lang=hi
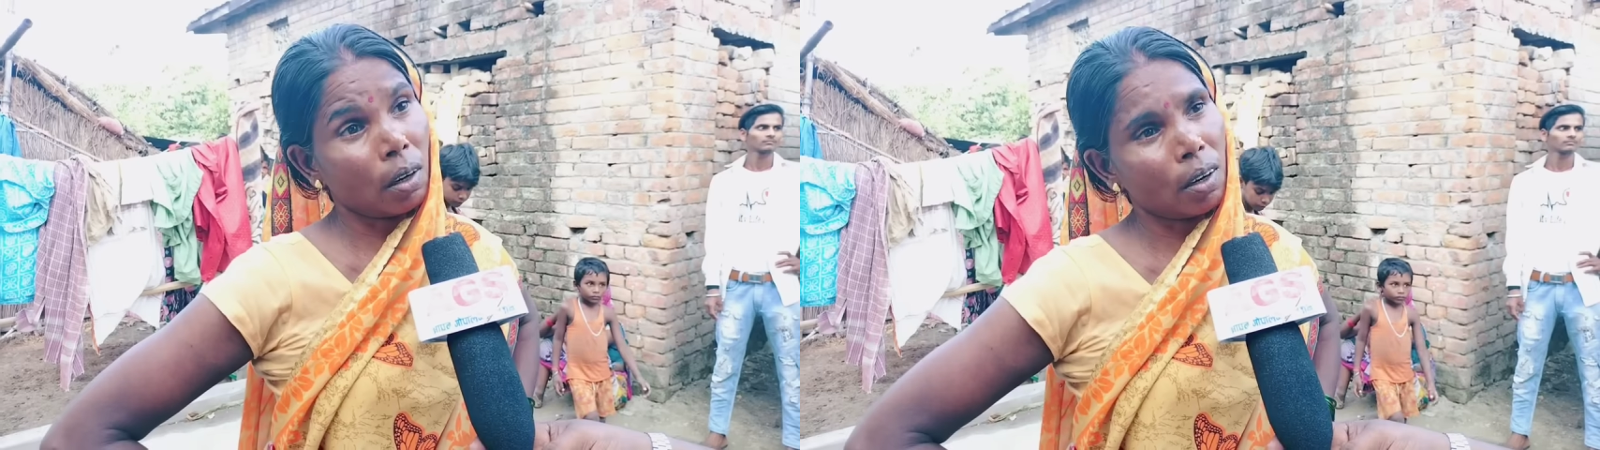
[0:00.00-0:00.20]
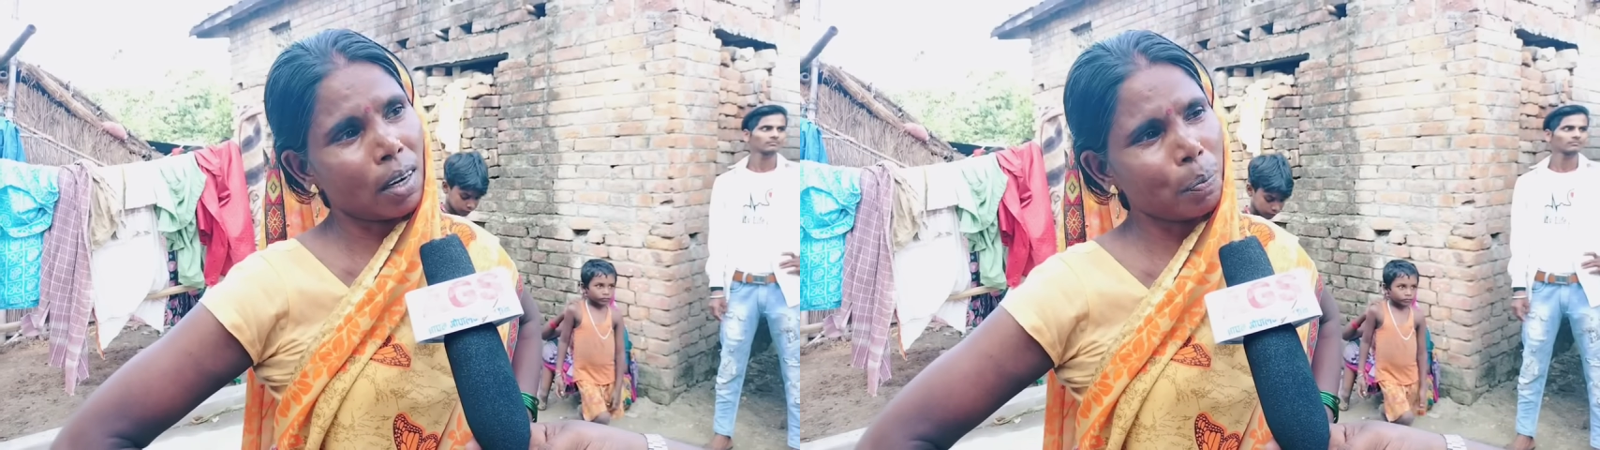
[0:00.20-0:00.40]

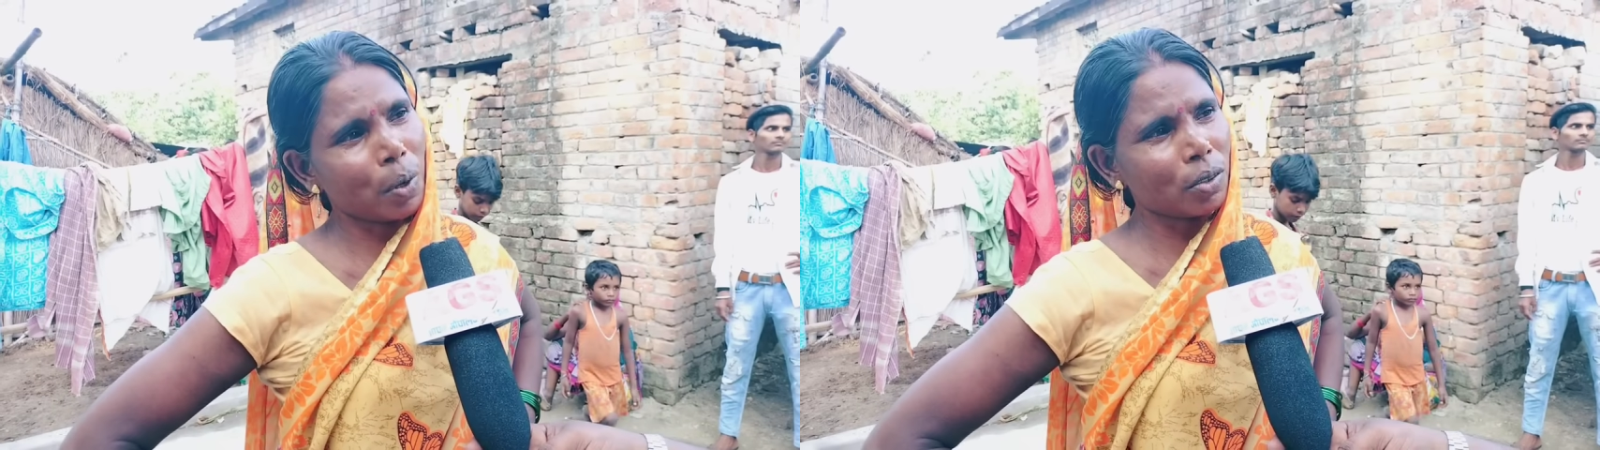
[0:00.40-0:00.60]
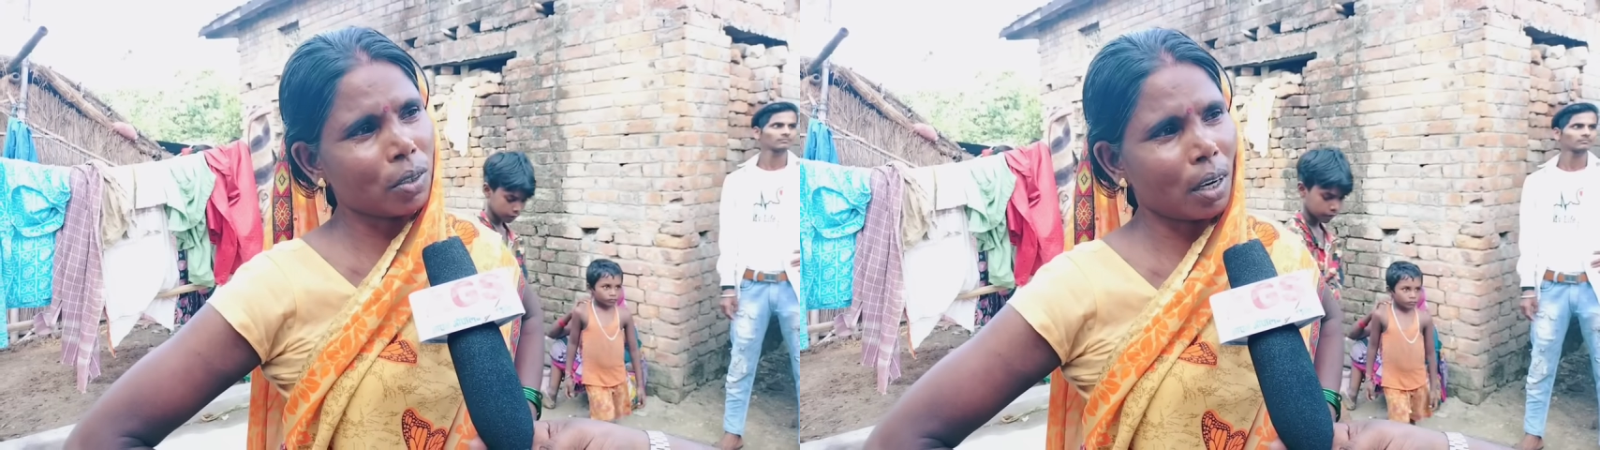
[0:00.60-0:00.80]
सगरी
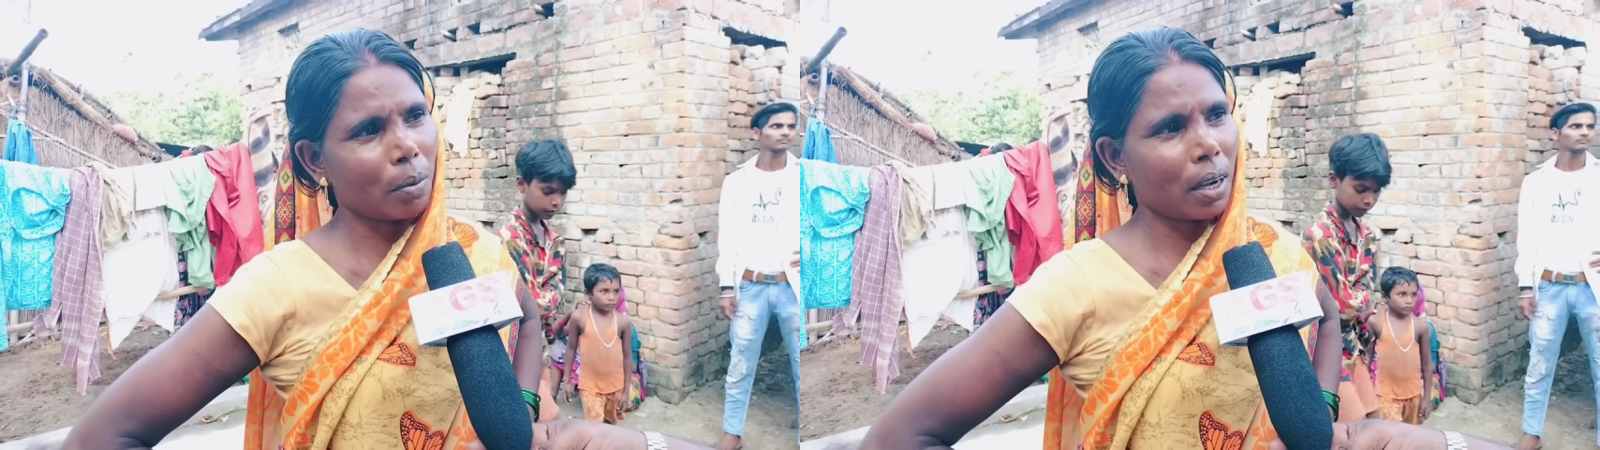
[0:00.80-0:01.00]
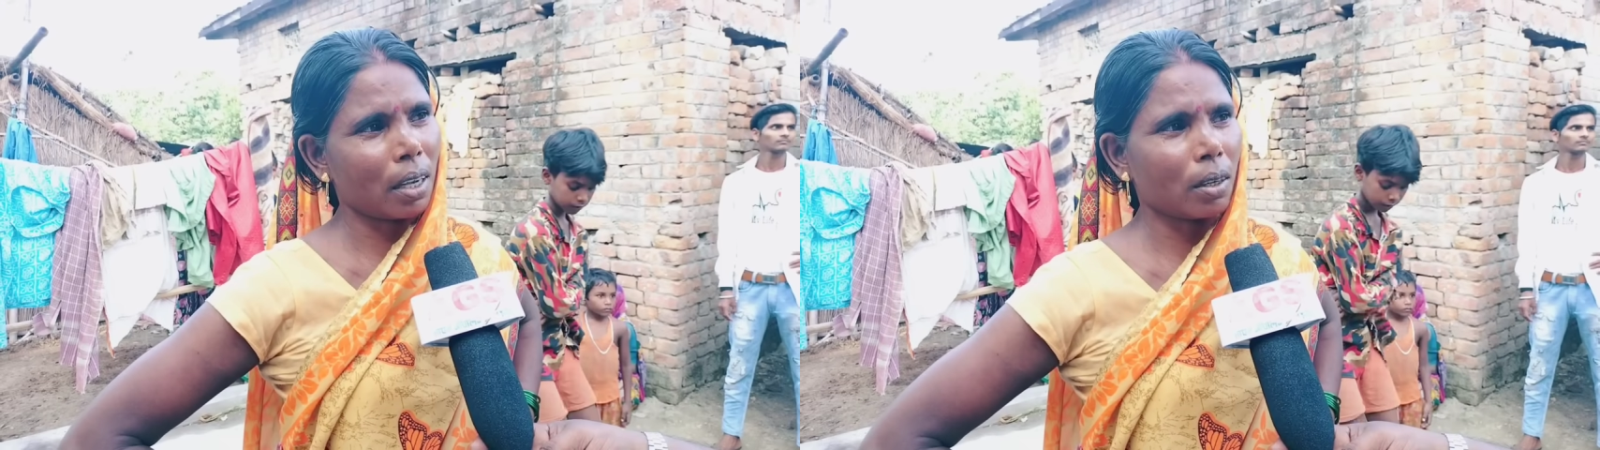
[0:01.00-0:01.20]
पहुंचल
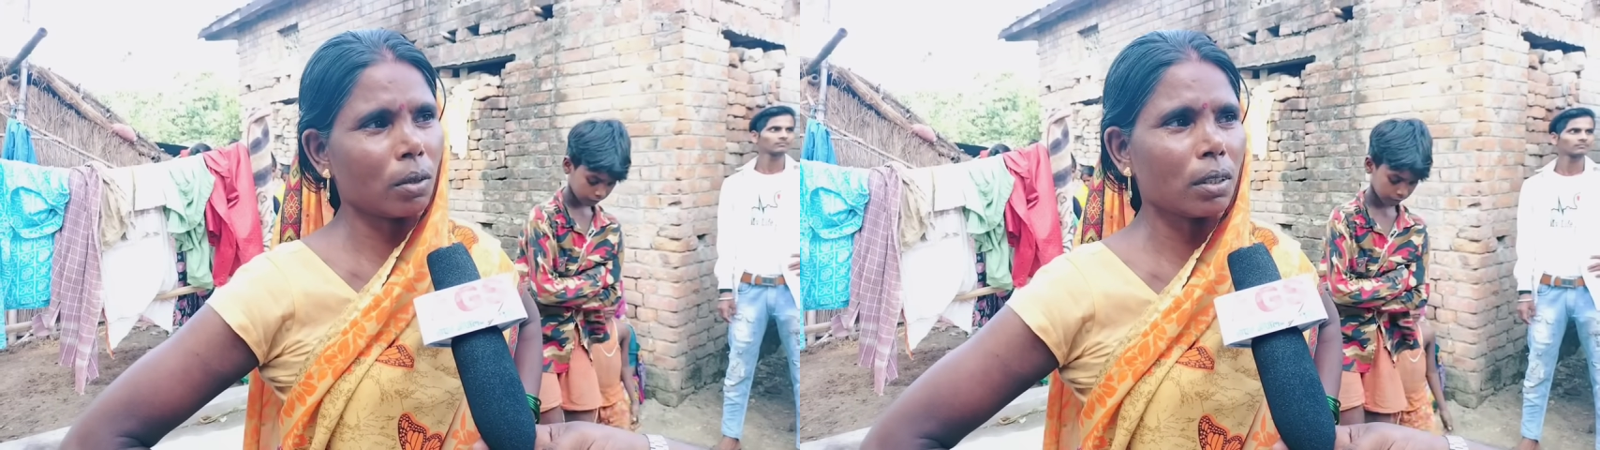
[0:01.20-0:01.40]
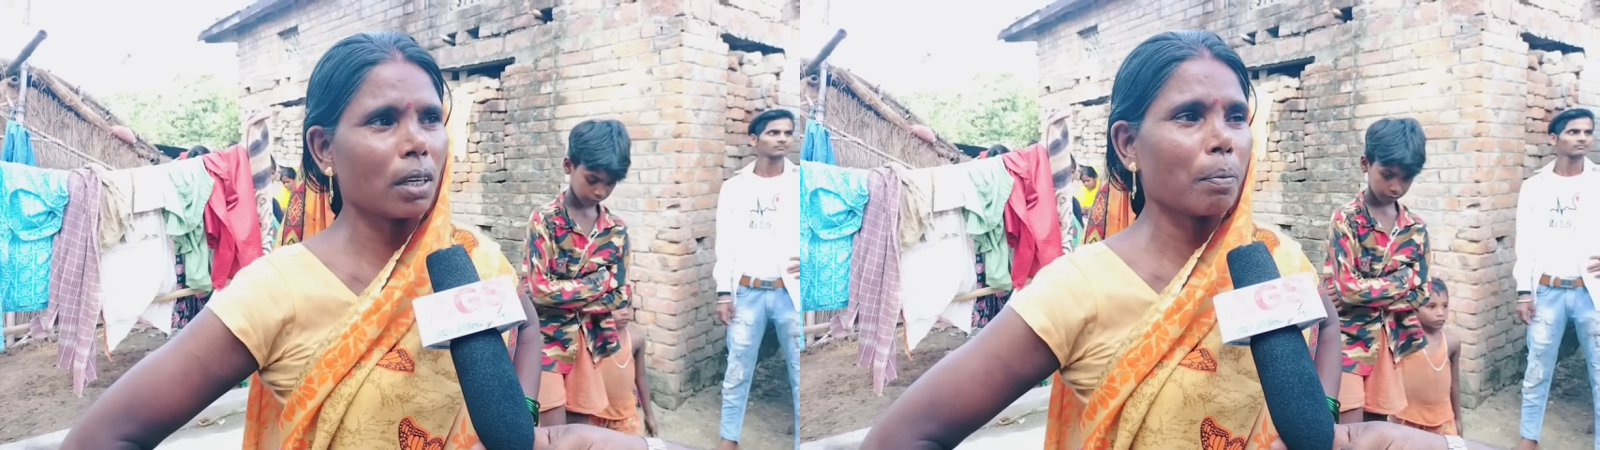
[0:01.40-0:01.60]
बा
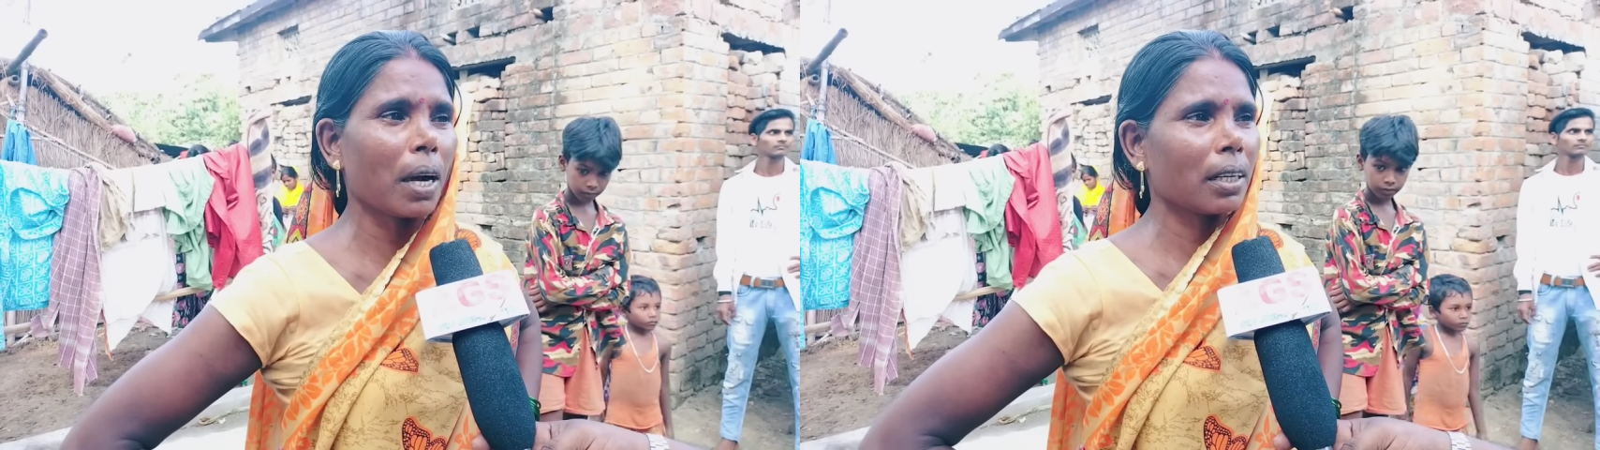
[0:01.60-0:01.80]
एको जगह